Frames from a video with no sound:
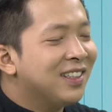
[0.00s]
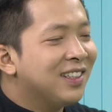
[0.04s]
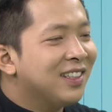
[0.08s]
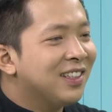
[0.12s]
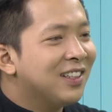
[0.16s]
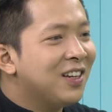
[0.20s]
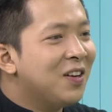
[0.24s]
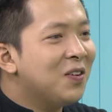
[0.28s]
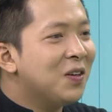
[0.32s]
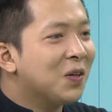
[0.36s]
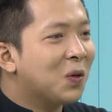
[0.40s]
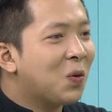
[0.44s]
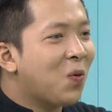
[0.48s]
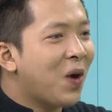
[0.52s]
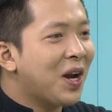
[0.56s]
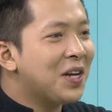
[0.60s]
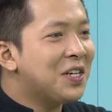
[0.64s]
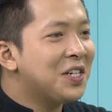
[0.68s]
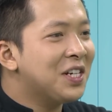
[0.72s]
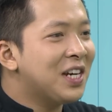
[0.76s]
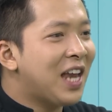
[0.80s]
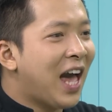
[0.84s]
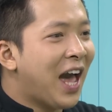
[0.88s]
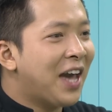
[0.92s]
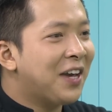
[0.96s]
nếu được quay
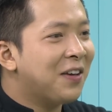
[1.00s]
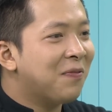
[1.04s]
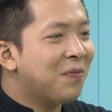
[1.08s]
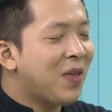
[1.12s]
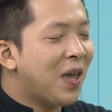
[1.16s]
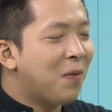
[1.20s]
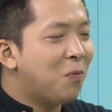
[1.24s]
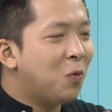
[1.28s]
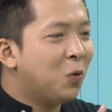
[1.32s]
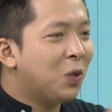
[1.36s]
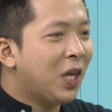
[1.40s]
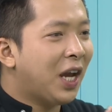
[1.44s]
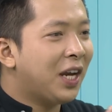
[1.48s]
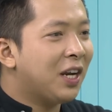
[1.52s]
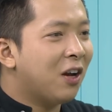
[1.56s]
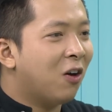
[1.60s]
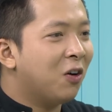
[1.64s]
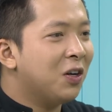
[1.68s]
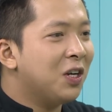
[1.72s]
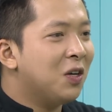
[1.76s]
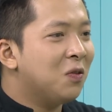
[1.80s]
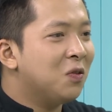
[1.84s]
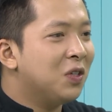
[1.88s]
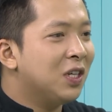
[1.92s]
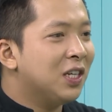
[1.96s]
trở lại em muốn thay đổi
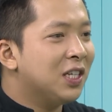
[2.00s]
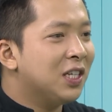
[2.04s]
điều gì